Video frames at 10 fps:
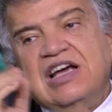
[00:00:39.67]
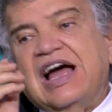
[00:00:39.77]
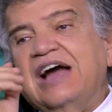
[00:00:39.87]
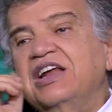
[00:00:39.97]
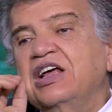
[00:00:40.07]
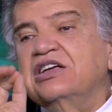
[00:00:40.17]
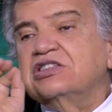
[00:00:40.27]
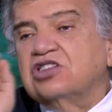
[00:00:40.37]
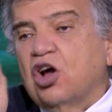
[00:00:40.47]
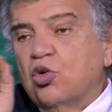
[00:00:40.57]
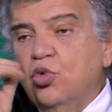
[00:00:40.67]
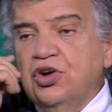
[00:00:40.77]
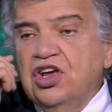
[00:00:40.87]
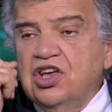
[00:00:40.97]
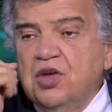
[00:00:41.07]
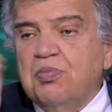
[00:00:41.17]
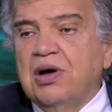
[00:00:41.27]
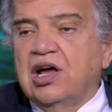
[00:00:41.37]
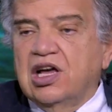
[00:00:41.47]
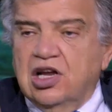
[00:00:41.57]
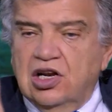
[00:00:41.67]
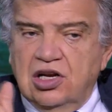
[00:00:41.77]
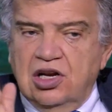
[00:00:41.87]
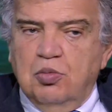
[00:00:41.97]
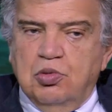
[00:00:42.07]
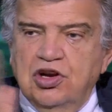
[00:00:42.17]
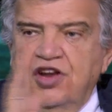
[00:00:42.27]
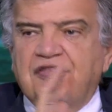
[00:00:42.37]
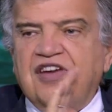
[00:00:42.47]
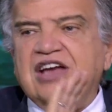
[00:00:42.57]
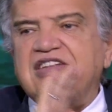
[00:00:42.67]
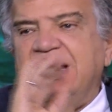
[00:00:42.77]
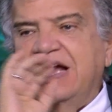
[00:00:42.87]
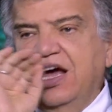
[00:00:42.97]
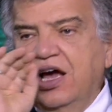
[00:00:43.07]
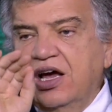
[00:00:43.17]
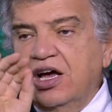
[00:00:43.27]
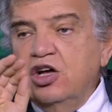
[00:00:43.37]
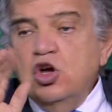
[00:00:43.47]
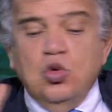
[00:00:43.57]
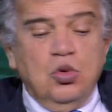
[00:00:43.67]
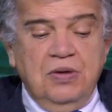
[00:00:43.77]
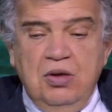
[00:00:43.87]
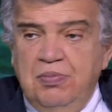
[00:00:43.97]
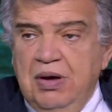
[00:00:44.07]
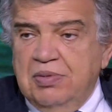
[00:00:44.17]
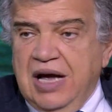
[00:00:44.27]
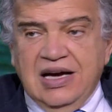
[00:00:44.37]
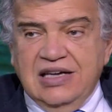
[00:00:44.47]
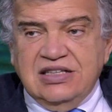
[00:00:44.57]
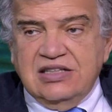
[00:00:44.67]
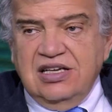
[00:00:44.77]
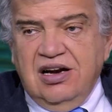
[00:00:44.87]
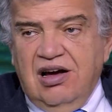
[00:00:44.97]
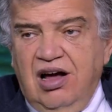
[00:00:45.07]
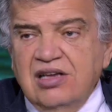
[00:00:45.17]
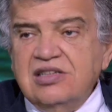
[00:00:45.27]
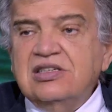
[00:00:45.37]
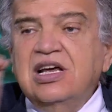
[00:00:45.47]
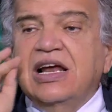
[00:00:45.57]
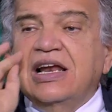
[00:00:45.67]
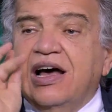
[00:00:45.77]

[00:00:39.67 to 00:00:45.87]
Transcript: يعني ضروري يبقى آه، بني فاتح وبيبقى حاجات كتيره خالص آه.